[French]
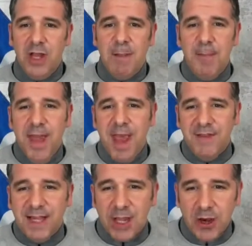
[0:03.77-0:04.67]
de la
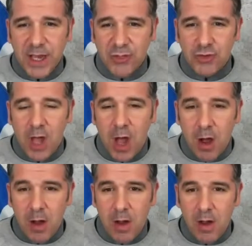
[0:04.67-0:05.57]
paix avec la Corée du
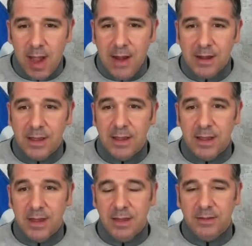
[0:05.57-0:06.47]
Nord. Alors,
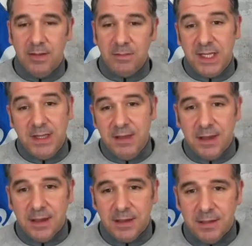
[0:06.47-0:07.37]
euh, Trump
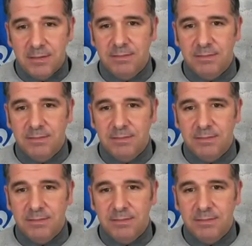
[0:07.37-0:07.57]
qui